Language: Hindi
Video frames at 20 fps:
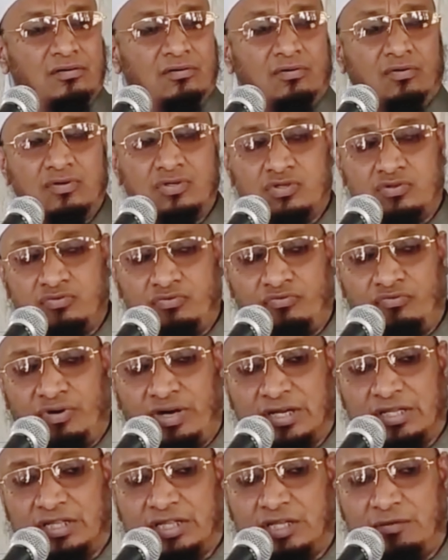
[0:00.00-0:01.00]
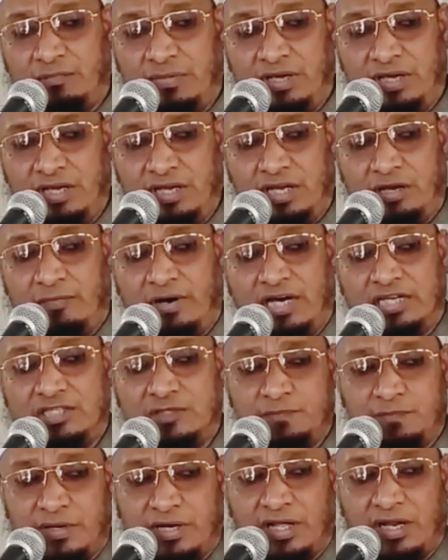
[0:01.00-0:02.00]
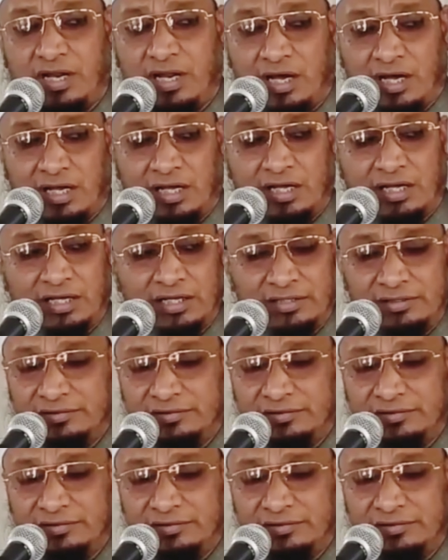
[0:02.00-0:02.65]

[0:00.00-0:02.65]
उस वक्त भी नमाज पढ़ना है